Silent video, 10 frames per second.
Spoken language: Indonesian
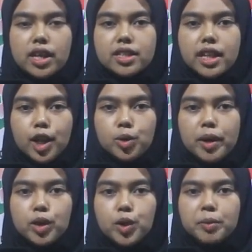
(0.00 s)
Jangan
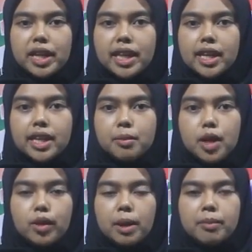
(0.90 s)
lupa untuk berita
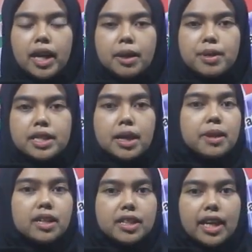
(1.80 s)
terbaru kami Anda bisa
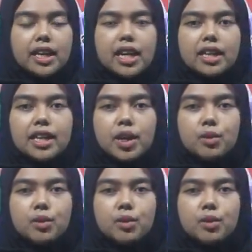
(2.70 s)
mengecek di